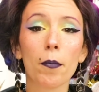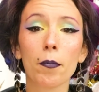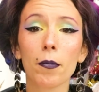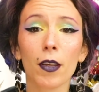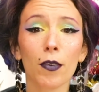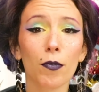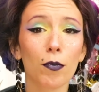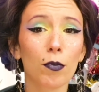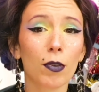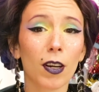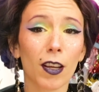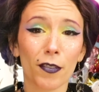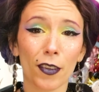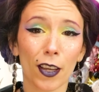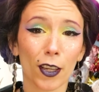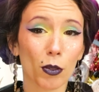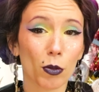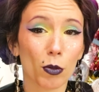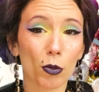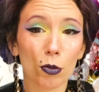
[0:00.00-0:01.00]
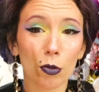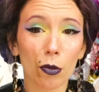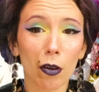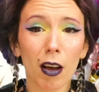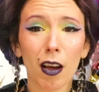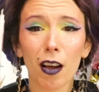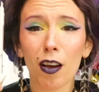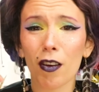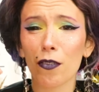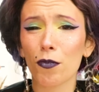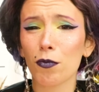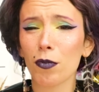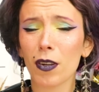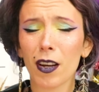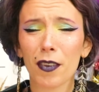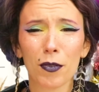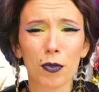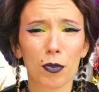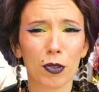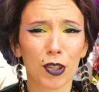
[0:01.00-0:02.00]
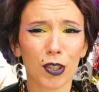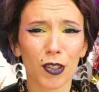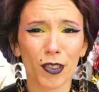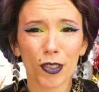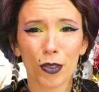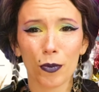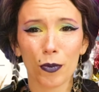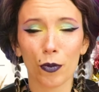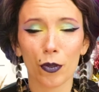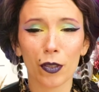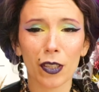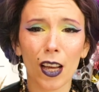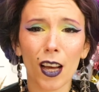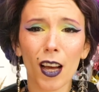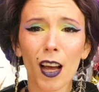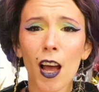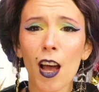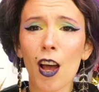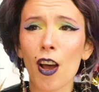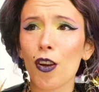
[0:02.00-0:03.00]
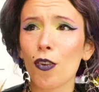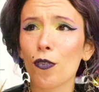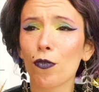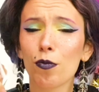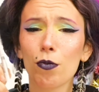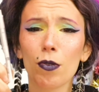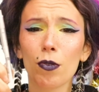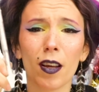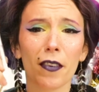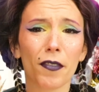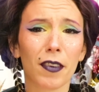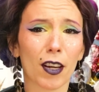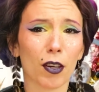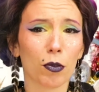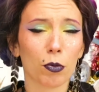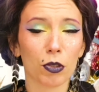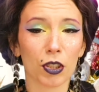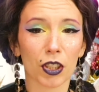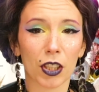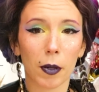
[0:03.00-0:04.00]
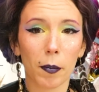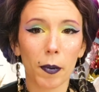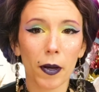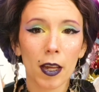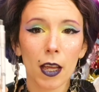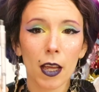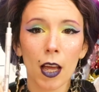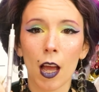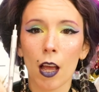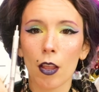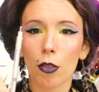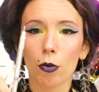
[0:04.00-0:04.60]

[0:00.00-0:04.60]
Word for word: Mais vous l'avez à Cultura, vous l'avez au Géant des Beaux-Arts, vous l'avez à Rougi et Play.